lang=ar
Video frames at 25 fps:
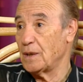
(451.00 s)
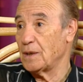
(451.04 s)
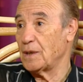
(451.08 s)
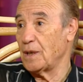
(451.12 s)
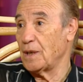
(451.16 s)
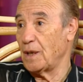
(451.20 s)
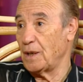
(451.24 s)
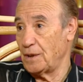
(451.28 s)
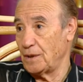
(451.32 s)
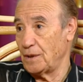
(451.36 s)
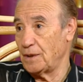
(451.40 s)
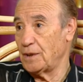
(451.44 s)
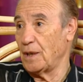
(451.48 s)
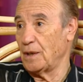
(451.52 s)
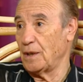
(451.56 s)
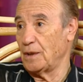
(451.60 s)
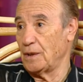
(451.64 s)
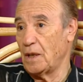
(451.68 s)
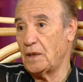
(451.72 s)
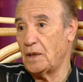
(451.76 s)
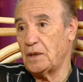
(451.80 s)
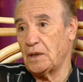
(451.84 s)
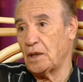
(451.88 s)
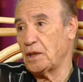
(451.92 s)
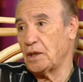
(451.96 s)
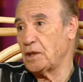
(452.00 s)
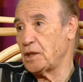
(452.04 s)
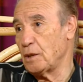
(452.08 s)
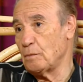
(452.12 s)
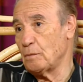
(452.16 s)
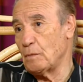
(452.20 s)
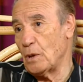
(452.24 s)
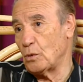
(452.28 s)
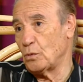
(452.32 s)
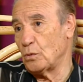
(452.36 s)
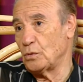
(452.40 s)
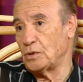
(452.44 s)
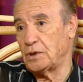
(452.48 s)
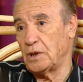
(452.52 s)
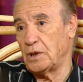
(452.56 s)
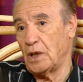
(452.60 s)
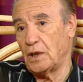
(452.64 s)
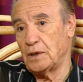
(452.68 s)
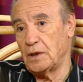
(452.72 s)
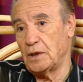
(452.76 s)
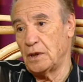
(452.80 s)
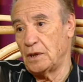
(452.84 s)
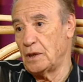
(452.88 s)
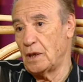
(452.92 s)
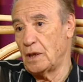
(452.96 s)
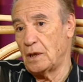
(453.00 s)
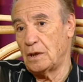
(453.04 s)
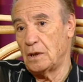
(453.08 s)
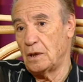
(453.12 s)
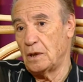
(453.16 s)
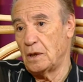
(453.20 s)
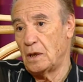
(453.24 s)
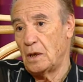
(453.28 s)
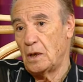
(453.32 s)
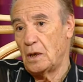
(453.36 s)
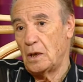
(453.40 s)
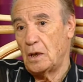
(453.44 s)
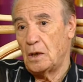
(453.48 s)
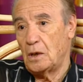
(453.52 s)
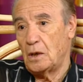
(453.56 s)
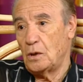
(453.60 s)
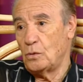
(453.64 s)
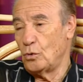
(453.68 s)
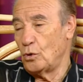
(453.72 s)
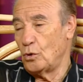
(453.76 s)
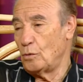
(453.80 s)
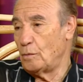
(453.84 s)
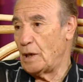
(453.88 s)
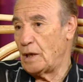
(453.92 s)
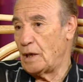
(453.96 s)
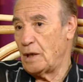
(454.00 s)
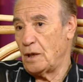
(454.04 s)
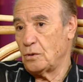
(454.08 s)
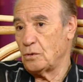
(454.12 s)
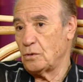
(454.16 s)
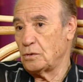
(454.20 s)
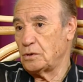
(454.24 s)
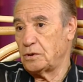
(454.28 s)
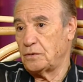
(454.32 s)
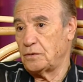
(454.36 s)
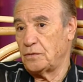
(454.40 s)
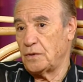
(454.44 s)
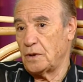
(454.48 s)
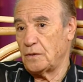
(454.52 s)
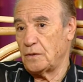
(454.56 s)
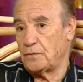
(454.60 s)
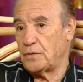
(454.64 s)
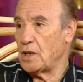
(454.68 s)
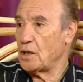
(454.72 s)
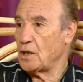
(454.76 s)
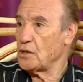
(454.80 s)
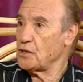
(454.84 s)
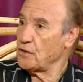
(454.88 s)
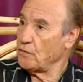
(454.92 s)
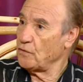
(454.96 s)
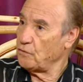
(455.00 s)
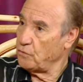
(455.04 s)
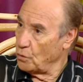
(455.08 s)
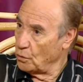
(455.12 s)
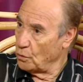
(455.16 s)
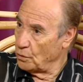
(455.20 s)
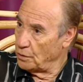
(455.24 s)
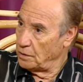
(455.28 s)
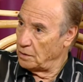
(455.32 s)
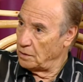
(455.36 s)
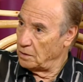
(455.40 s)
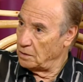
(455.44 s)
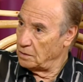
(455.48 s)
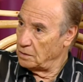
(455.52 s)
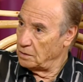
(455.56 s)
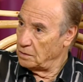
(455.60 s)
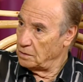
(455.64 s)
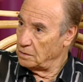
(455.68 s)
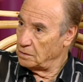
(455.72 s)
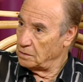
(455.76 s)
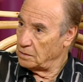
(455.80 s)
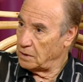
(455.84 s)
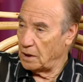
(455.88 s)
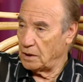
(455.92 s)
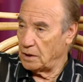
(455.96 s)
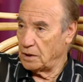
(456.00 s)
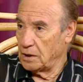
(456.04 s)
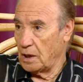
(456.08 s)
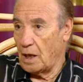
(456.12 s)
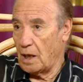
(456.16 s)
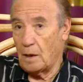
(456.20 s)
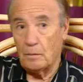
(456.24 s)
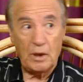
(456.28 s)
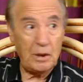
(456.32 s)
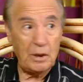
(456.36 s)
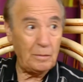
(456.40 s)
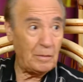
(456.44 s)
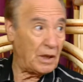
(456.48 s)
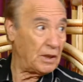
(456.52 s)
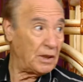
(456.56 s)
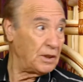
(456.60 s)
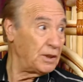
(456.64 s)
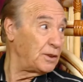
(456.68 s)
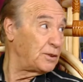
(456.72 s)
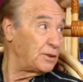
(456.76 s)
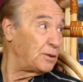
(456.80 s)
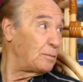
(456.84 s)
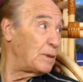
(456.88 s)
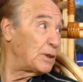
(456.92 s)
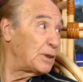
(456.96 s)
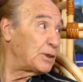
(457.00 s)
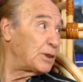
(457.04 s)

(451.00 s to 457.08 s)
كاين كاين يعني غير كما كنت يعني هنا البارح كنت في الزفون يعني عمري ما غنيت تما